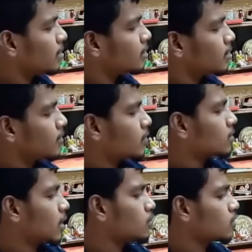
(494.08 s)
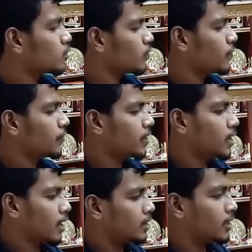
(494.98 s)
அது ஒரு தௌசண்ட் டூ ஃபிஃப்டி
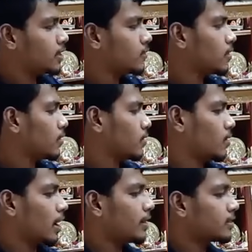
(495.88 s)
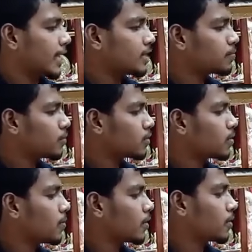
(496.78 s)
அந்த ரேஞ்ச் வரை வரும் அது சைஸ் பொறுத்து
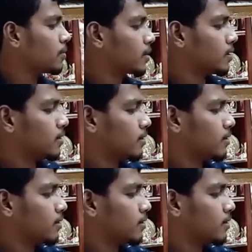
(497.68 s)
மாறும் நமக்கு